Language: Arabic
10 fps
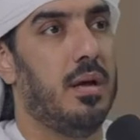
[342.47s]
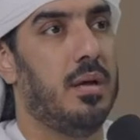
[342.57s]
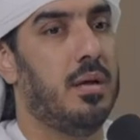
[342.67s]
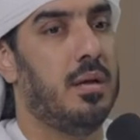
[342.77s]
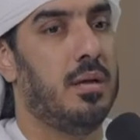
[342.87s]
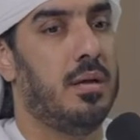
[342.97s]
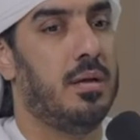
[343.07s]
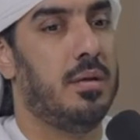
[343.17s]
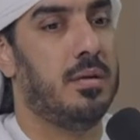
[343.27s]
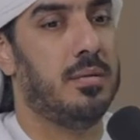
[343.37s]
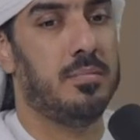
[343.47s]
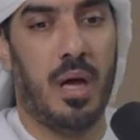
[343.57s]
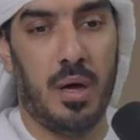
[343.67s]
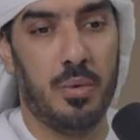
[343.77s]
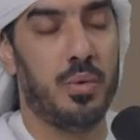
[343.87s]
آه،
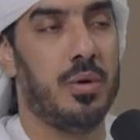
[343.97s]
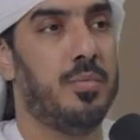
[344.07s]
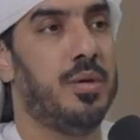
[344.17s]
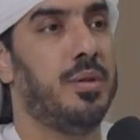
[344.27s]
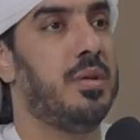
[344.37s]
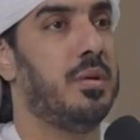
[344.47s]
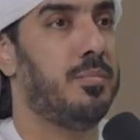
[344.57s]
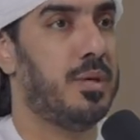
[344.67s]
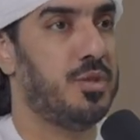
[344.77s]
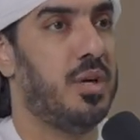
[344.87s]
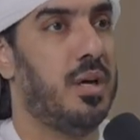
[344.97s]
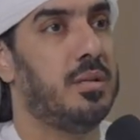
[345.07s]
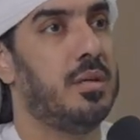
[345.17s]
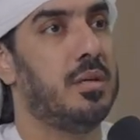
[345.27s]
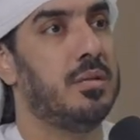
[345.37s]
بحول بعثه برجع
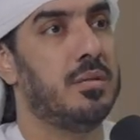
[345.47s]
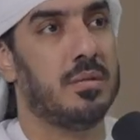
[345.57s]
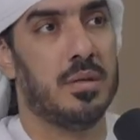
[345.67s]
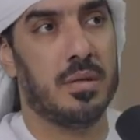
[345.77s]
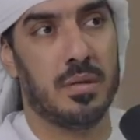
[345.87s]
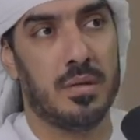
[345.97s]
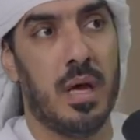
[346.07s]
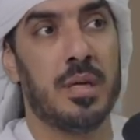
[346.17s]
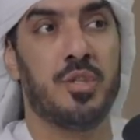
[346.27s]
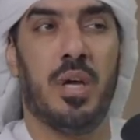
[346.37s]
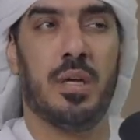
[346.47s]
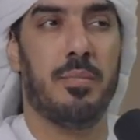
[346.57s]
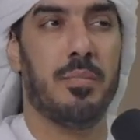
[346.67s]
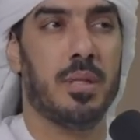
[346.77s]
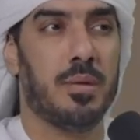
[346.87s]
ادرس آه، ارجع
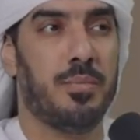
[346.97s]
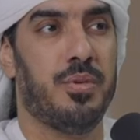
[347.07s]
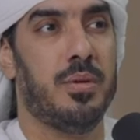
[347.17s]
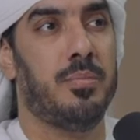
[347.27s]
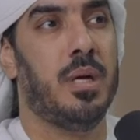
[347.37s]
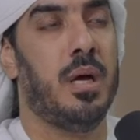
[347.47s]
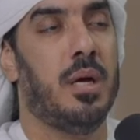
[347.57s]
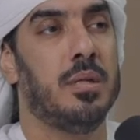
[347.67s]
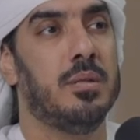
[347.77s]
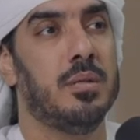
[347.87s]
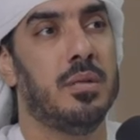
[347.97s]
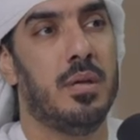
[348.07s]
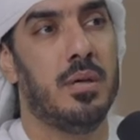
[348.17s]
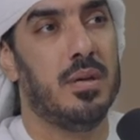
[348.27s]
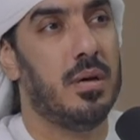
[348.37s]
اكمل طب في البلاد
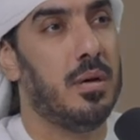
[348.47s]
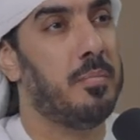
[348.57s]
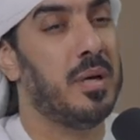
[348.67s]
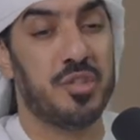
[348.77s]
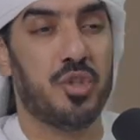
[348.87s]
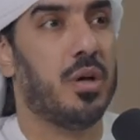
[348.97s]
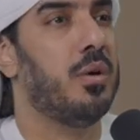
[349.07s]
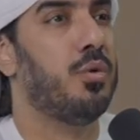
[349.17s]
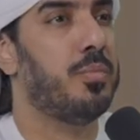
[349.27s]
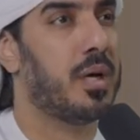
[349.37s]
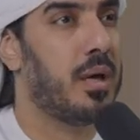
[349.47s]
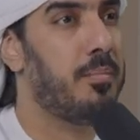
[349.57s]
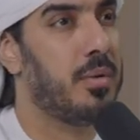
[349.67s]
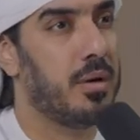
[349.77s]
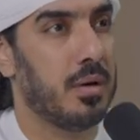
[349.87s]
بشتغل
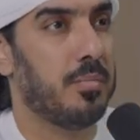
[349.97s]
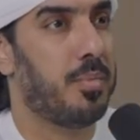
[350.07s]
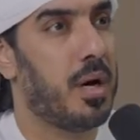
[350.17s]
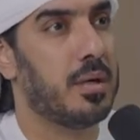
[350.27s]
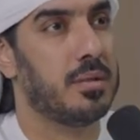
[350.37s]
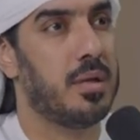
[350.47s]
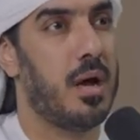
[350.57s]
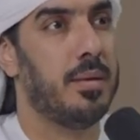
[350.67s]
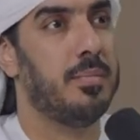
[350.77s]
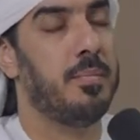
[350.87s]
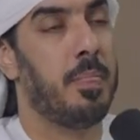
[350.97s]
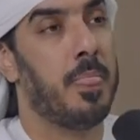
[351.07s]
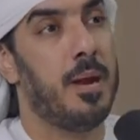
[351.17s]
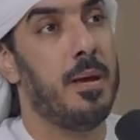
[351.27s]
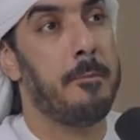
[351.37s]
وبكمل بارت تايم
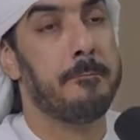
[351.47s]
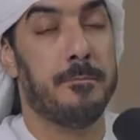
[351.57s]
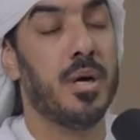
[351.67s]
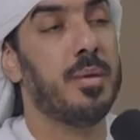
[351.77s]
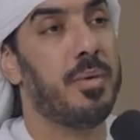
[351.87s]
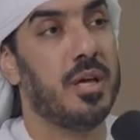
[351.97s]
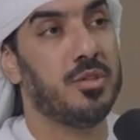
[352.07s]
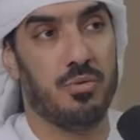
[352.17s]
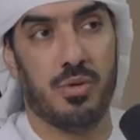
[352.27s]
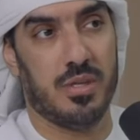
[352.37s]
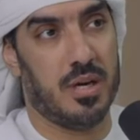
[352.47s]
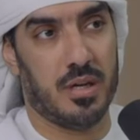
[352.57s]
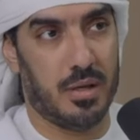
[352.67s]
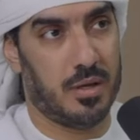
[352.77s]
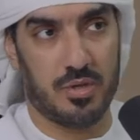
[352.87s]
ماي باشن واز
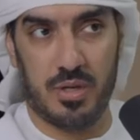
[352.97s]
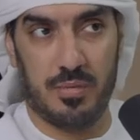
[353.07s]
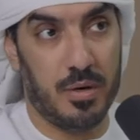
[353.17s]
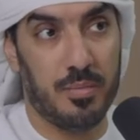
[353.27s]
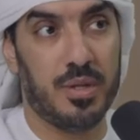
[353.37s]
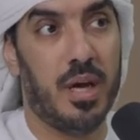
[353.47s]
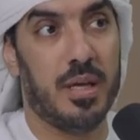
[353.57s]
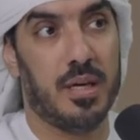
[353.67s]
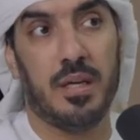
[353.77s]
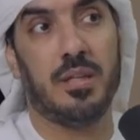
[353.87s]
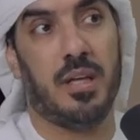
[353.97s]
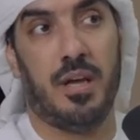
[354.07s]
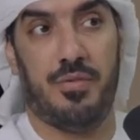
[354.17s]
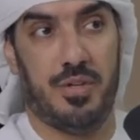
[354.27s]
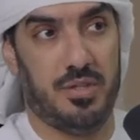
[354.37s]
اركتكتشر من البدايه انا كنت
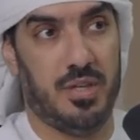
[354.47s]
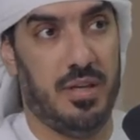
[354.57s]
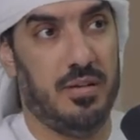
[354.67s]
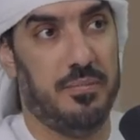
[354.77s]
اعرف هالشيء